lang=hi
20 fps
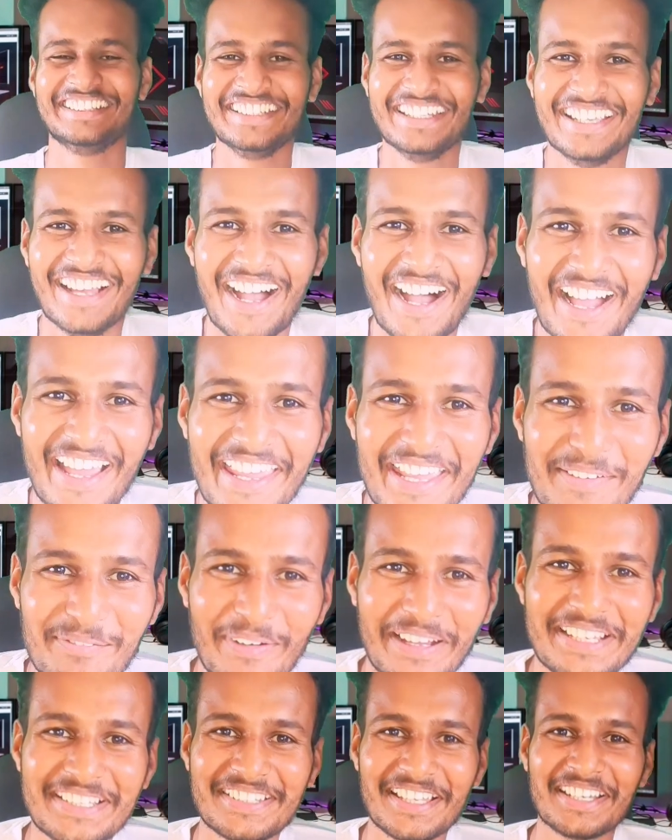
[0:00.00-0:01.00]
जी हाँ एक
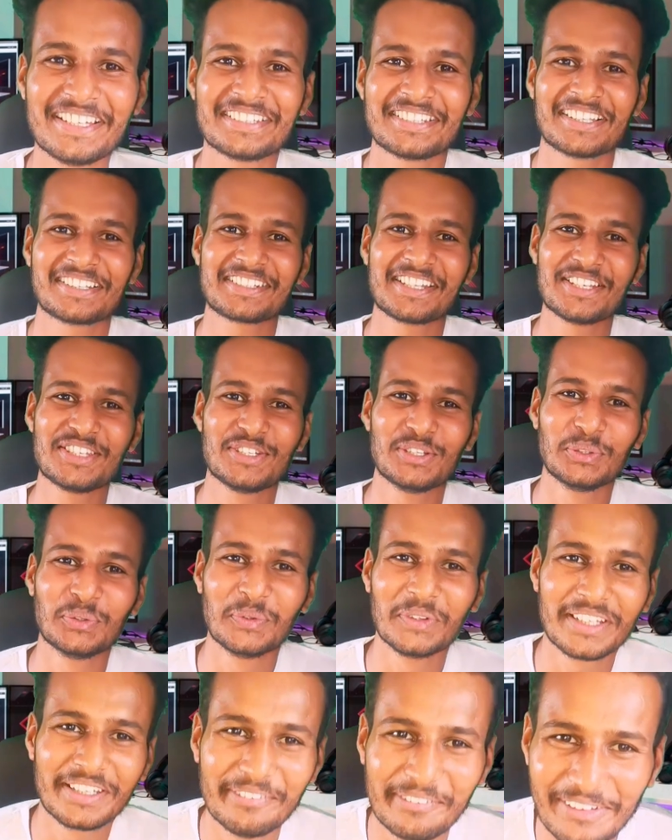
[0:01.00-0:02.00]
पाकिस्तानी सस्ते
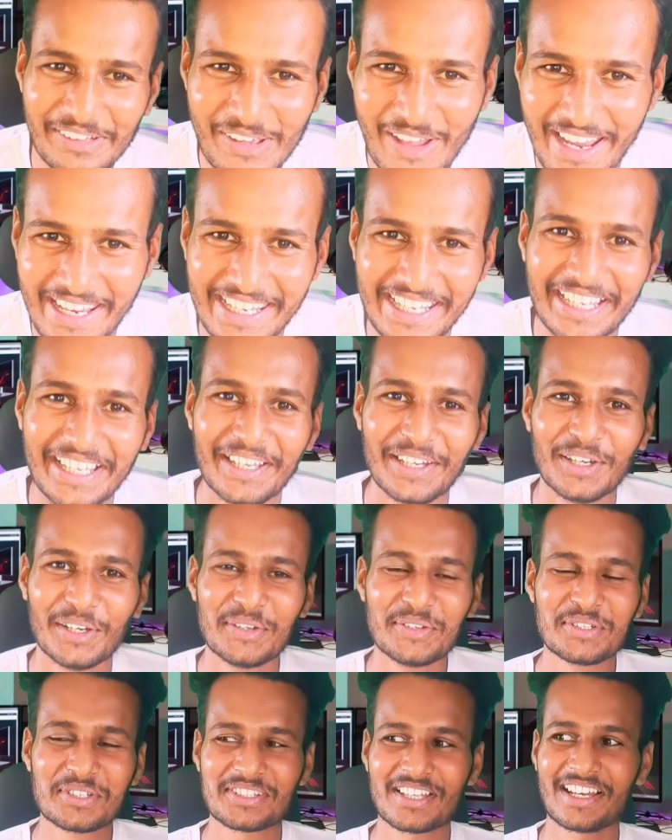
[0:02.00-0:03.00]
जिंगूर की वीडियो है ये
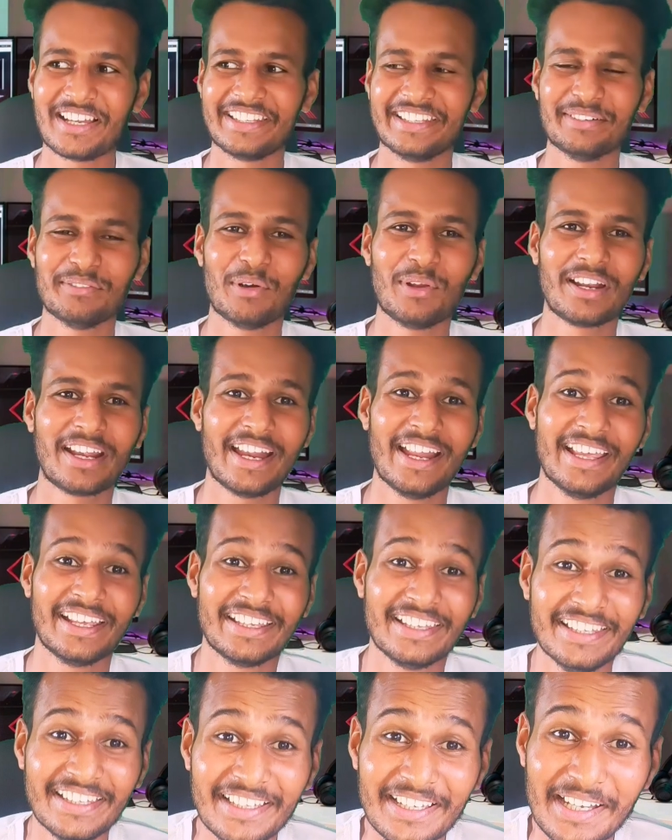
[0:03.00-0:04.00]
जो सारा ये बोल रहा है
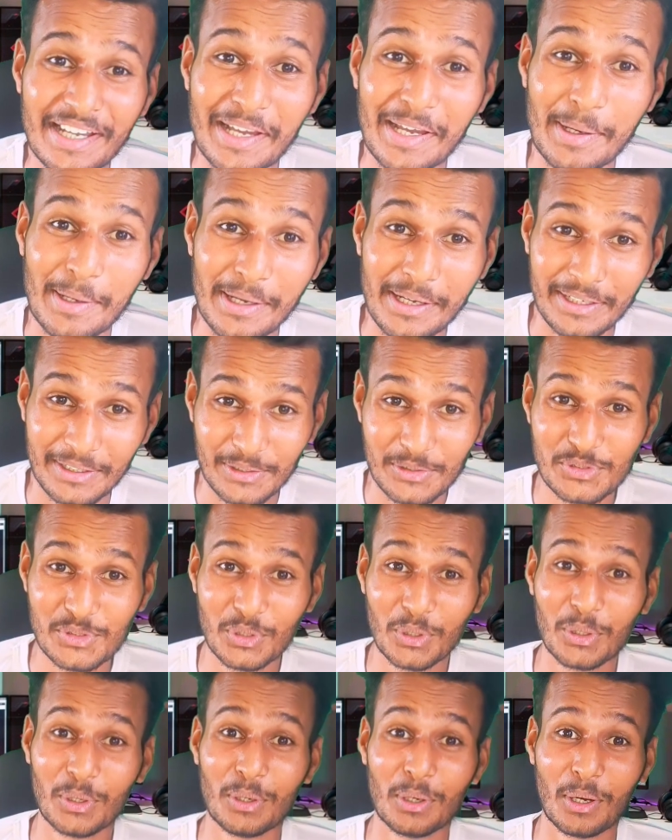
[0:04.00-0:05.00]
कि
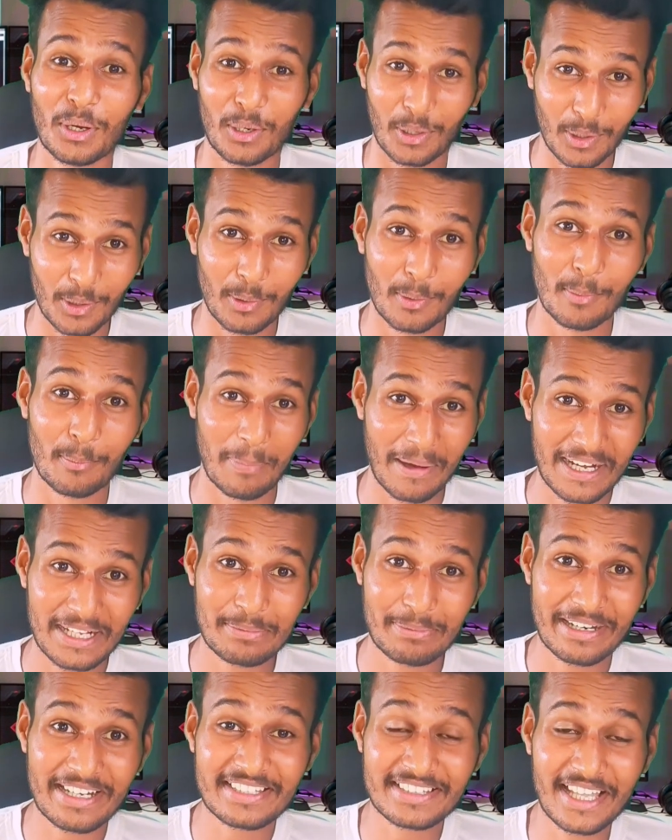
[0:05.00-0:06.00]
जो भारत
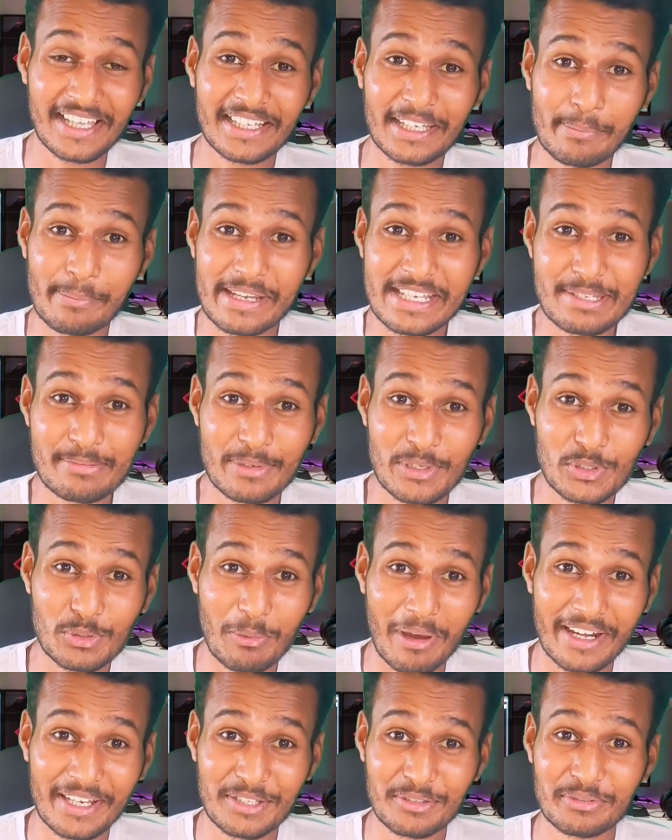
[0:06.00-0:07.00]
पाकिस्तान के मैच में जो
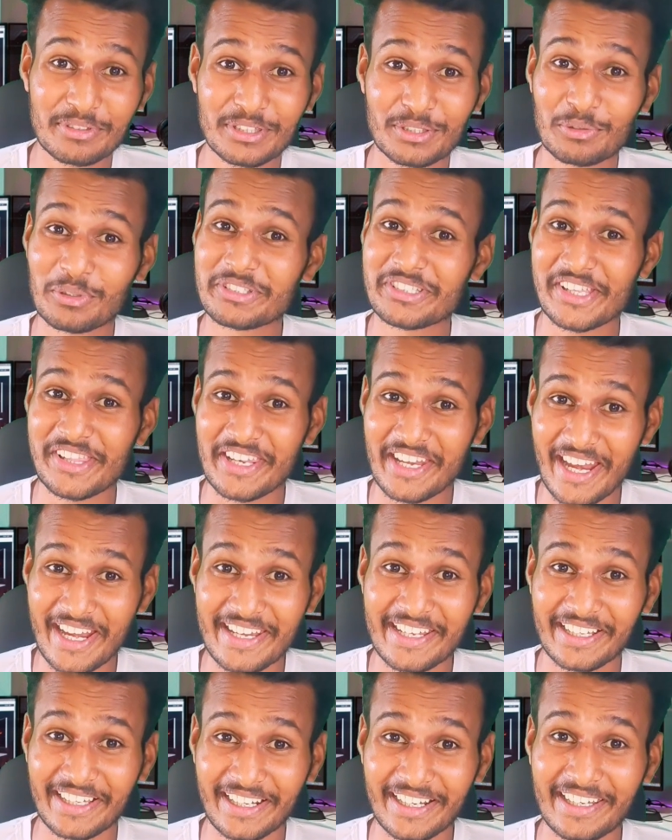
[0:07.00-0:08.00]
बारिश हुई थी वो
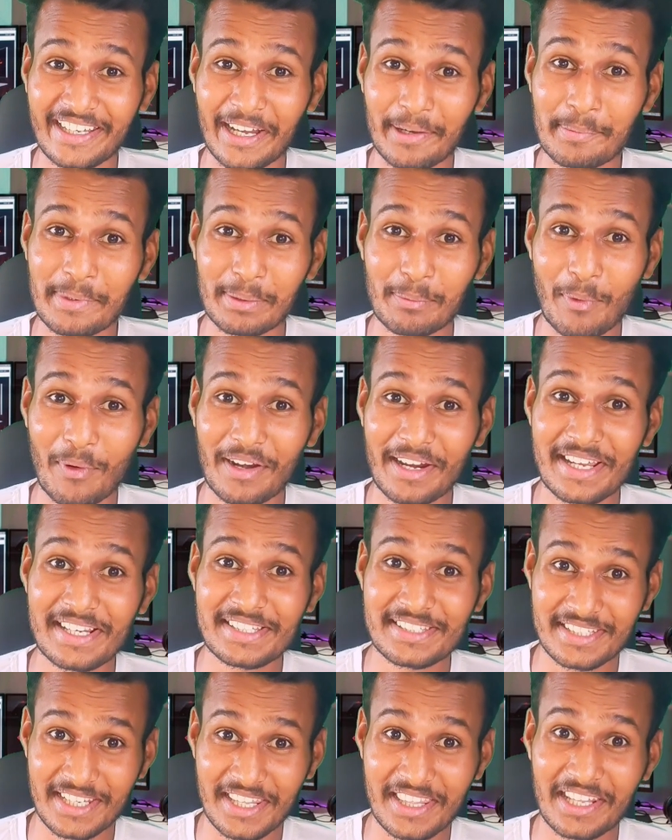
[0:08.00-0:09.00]
चंद्रयान ने कराई अब ये बोल रहा है
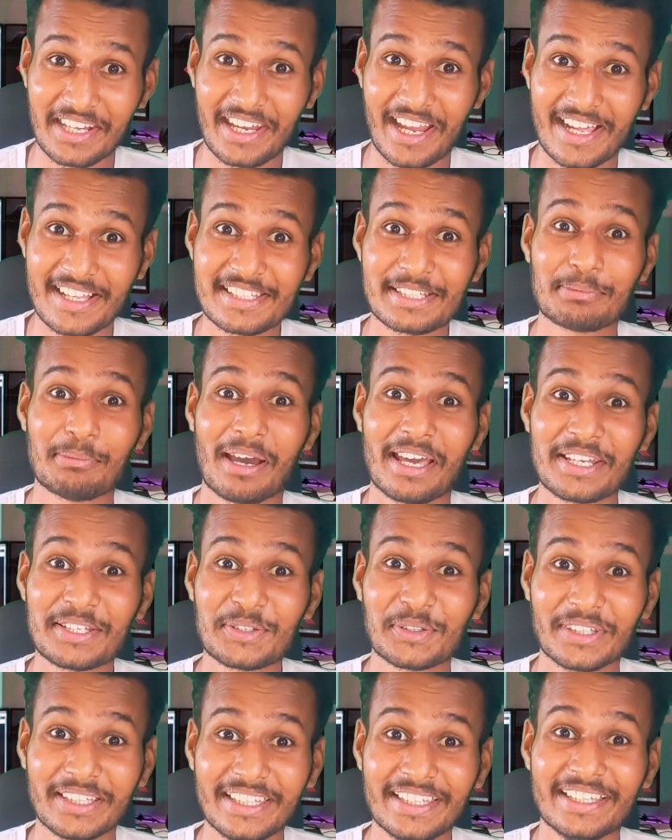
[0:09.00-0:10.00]
चंद्रयान से
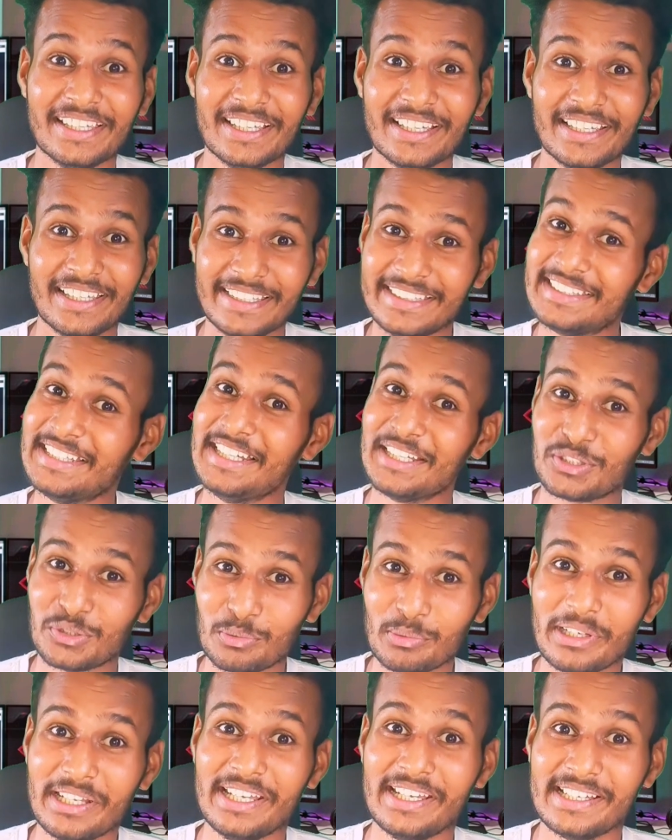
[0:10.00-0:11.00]
बारिश होगी इसलिए
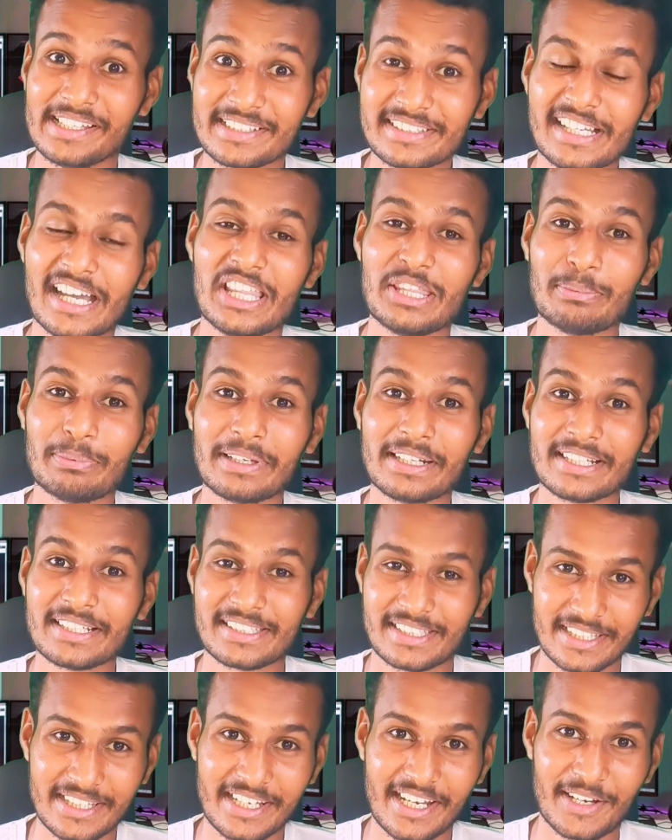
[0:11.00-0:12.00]
तुमने चांद पर
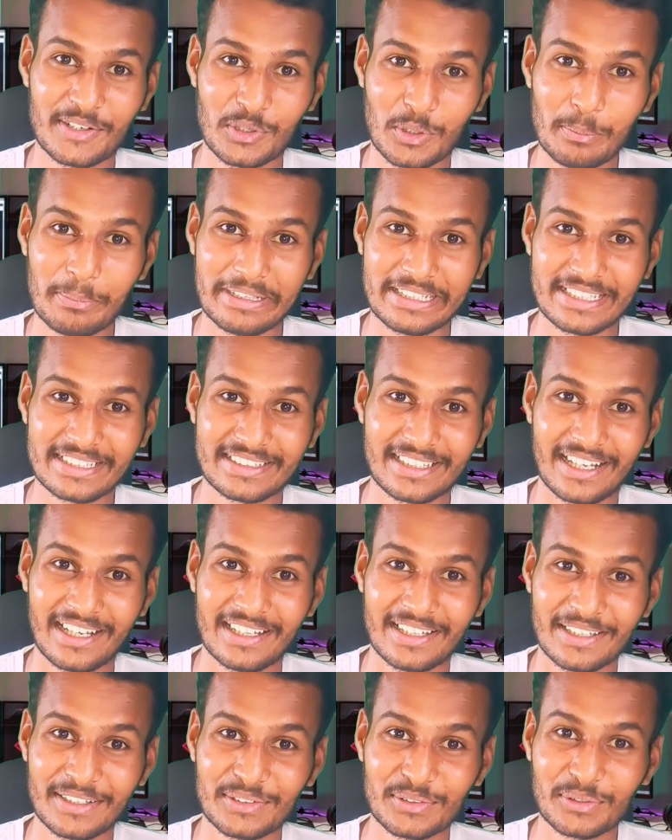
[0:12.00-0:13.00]
चंद्रयान को भेजा था
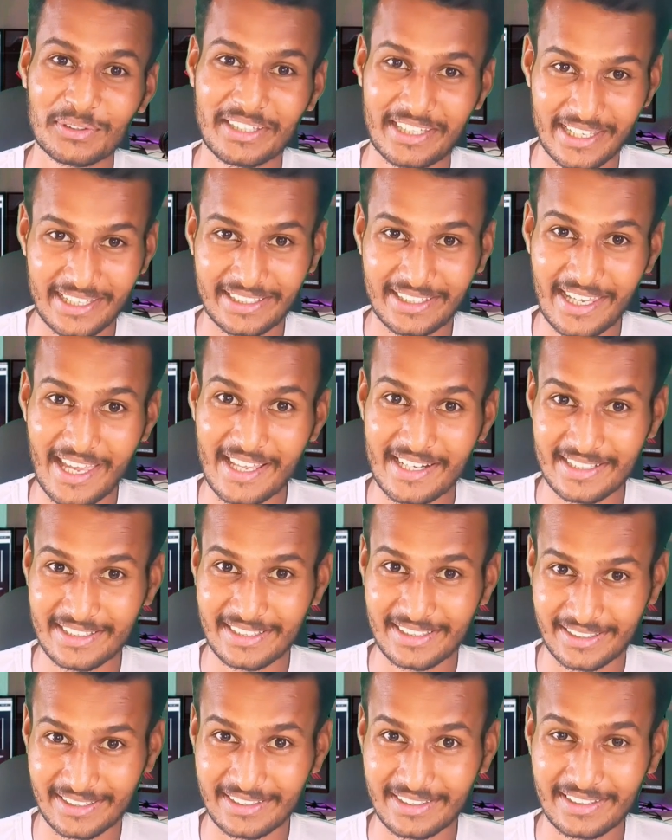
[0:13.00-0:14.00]
तो क्या
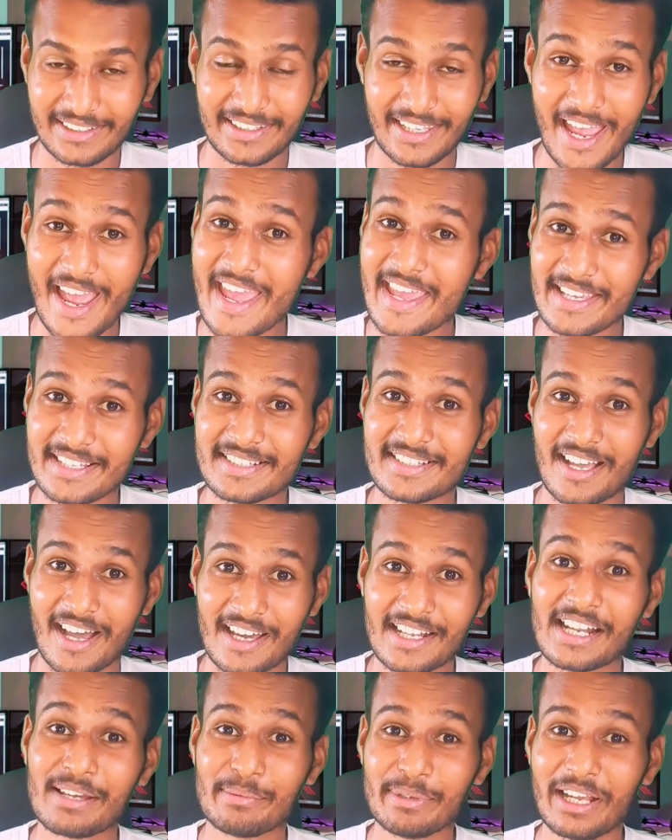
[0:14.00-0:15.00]
क्या है इस
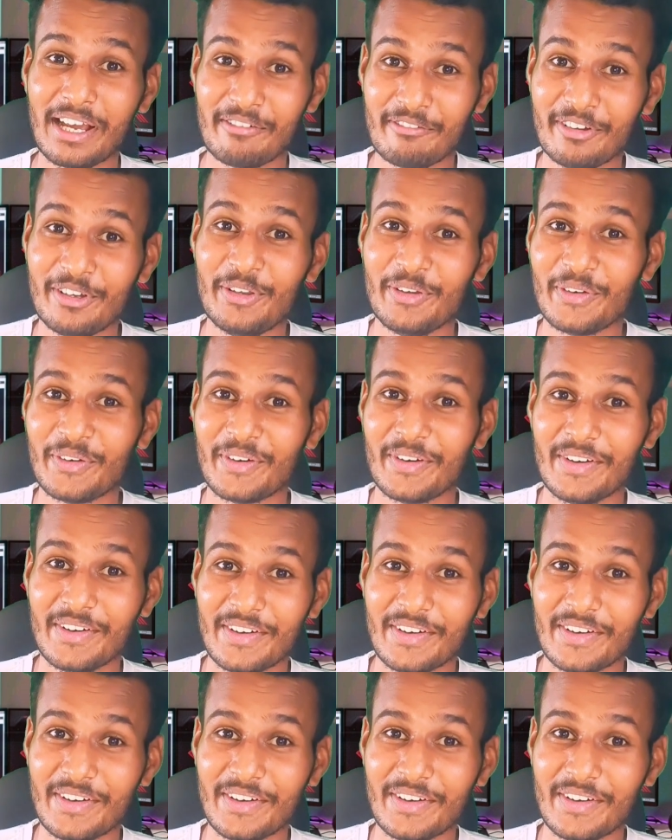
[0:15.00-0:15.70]
हरामी का वीडियो